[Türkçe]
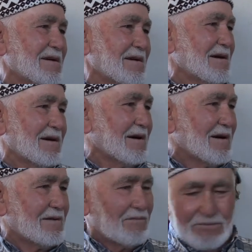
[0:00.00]
E,
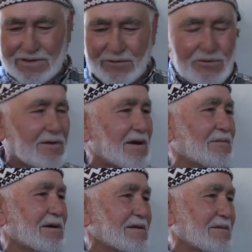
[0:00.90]
bu da
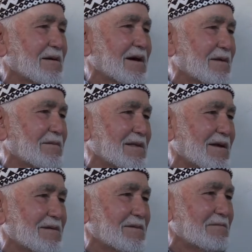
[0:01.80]
yürüyemiyor tabii.
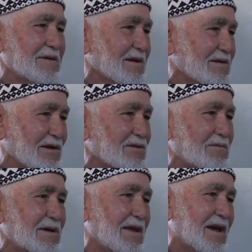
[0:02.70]
Arabalara ne kadarsa
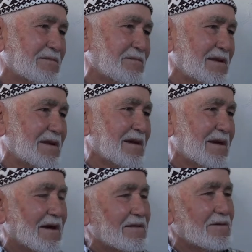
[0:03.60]
min en min
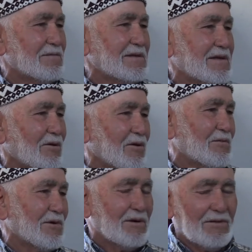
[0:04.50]
endi mindi
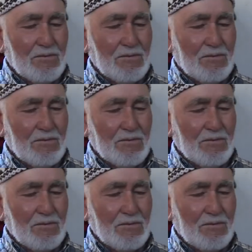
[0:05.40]
olmuyor